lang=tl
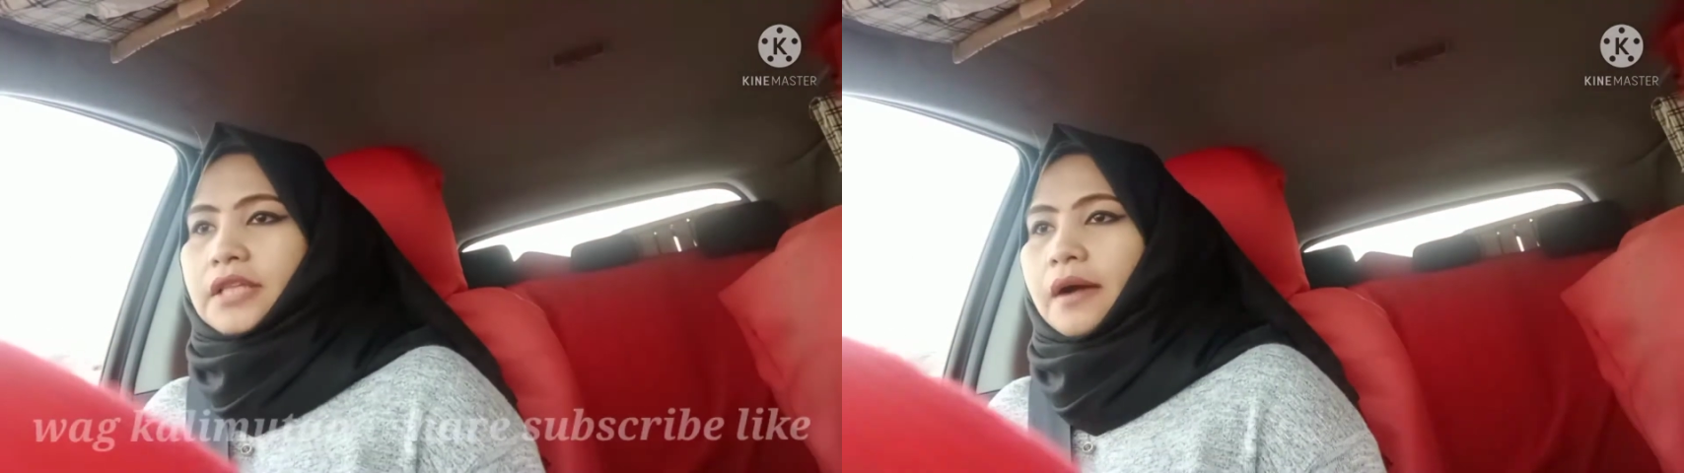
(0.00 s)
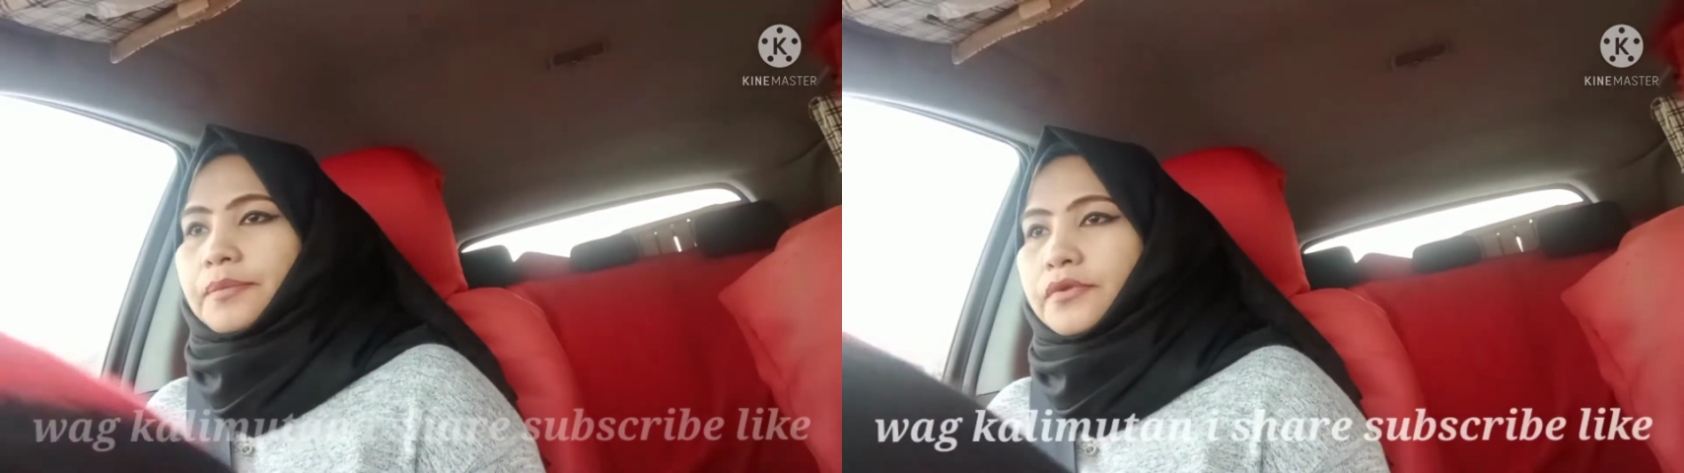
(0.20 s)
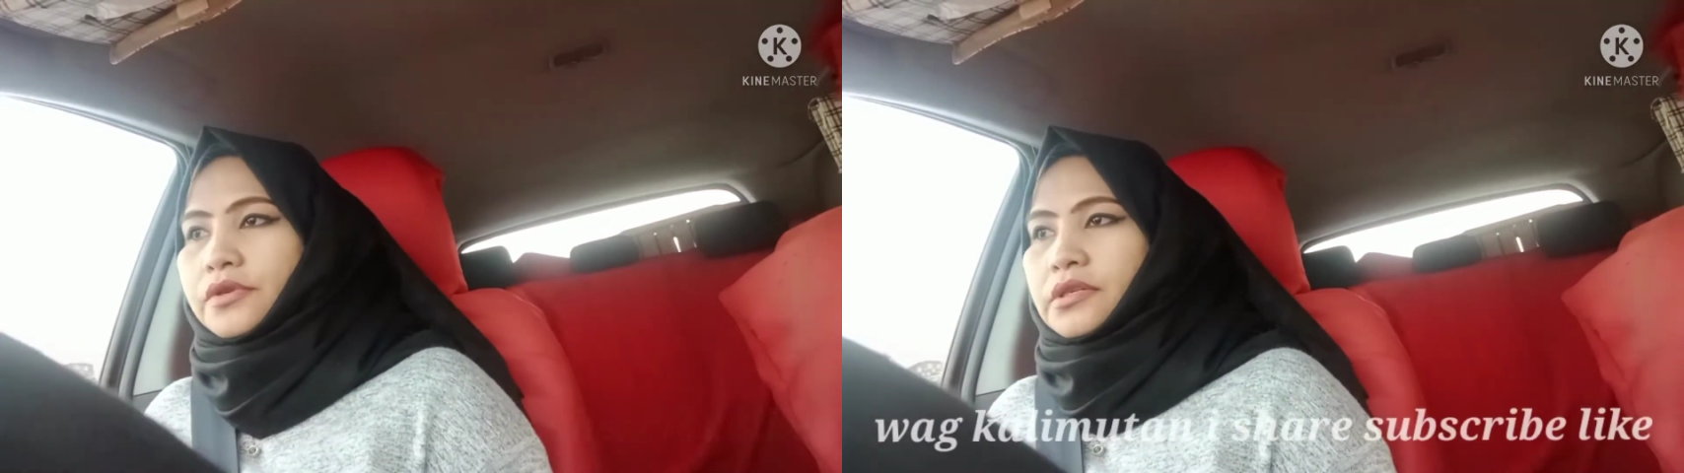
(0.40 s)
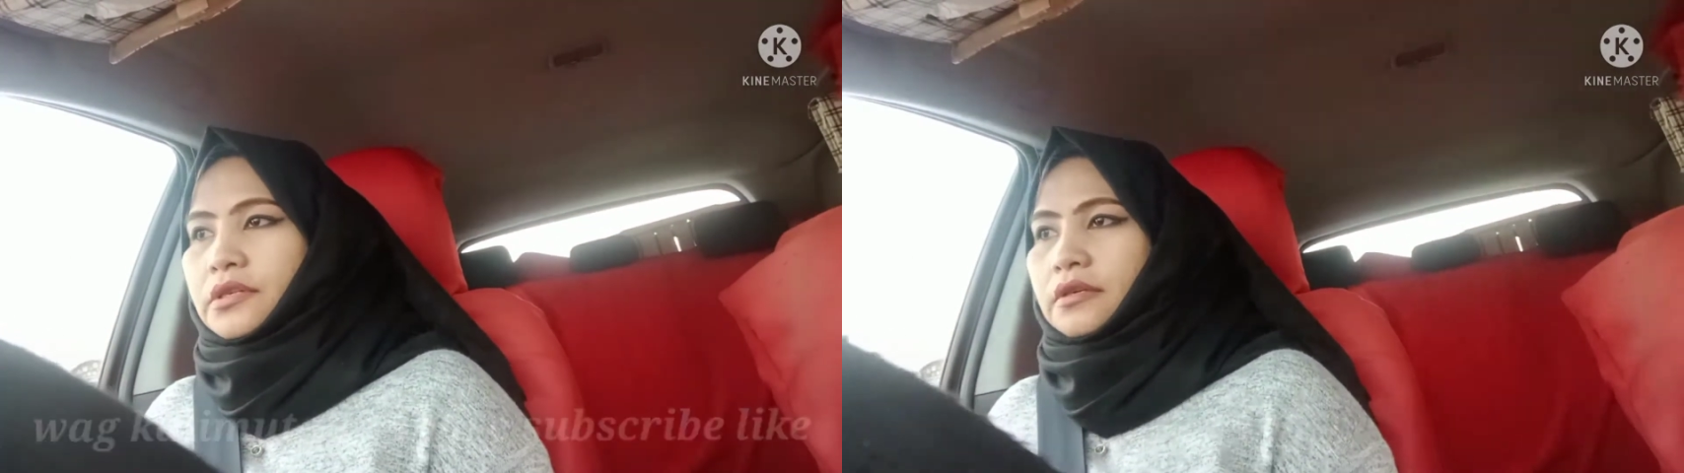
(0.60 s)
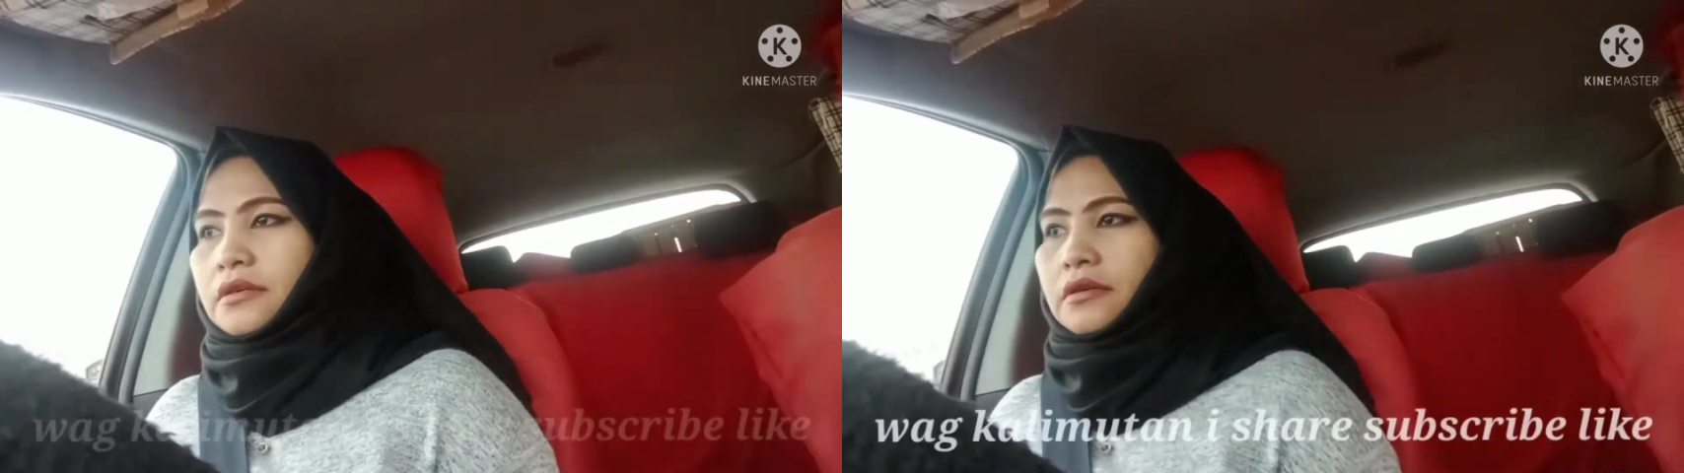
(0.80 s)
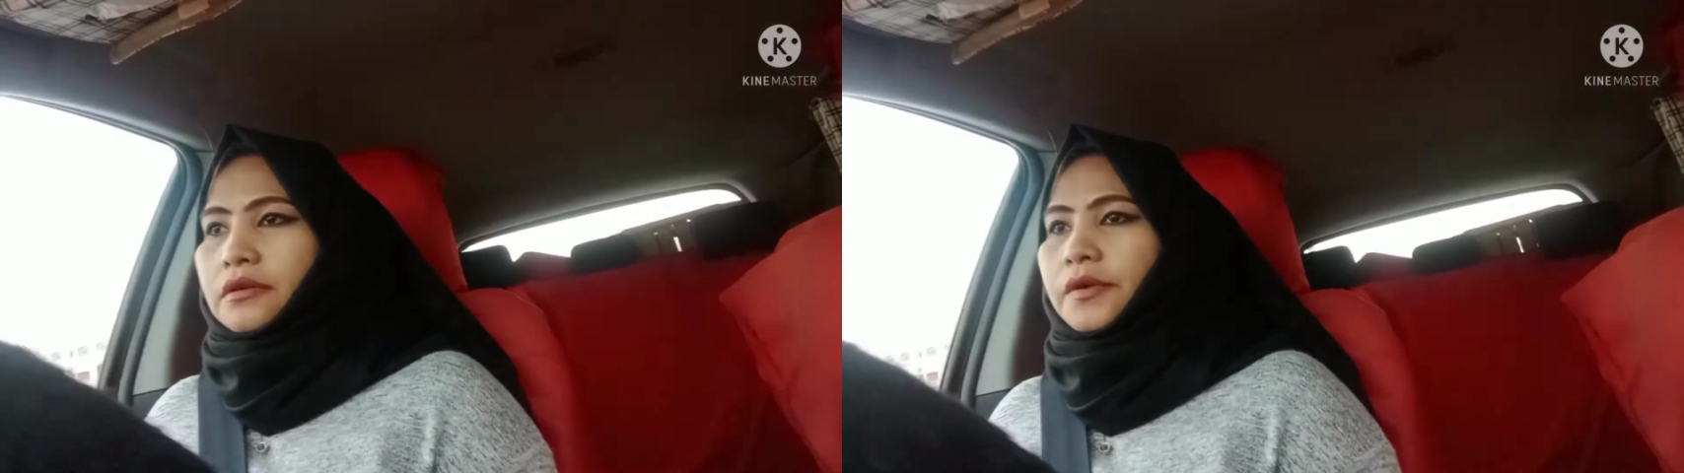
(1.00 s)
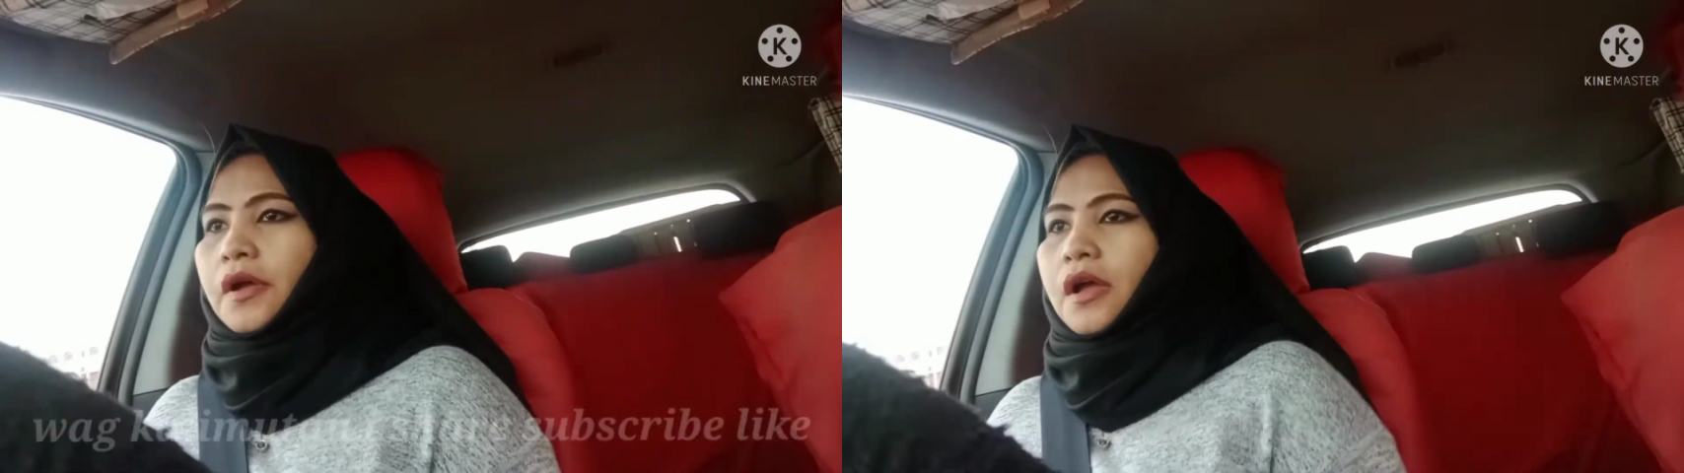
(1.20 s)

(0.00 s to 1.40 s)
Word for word: tapos uh,